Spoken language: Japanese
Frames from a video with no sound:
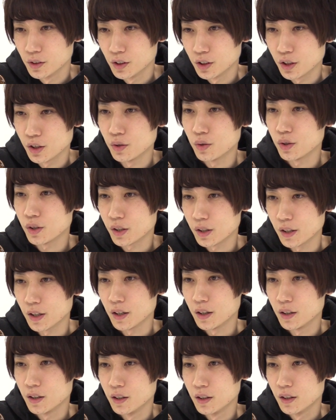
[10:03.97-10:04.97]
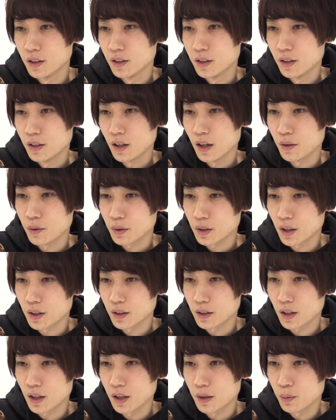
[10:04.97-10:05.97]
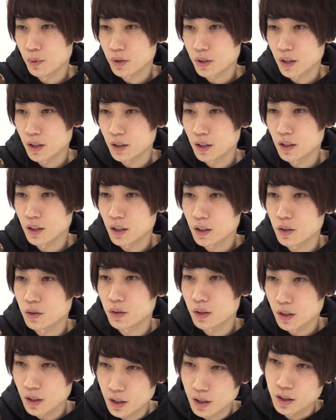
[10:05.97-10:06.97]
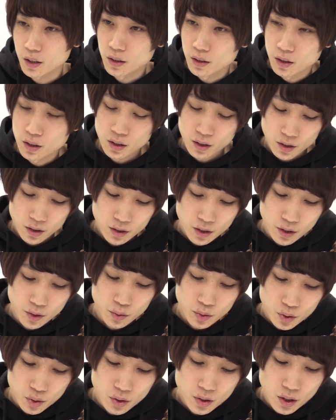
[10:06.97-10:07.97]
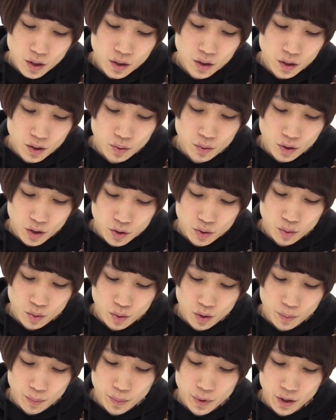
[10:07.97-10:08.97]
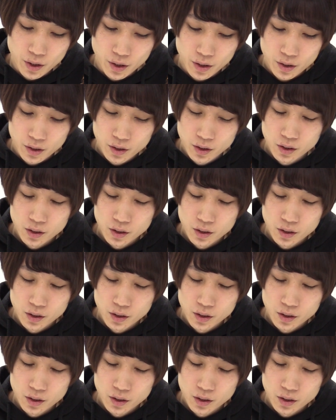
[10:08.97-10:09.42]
必要っすね。あの、単体、ボス単体になった時に何をするかっていうのがちょっとやっぱり、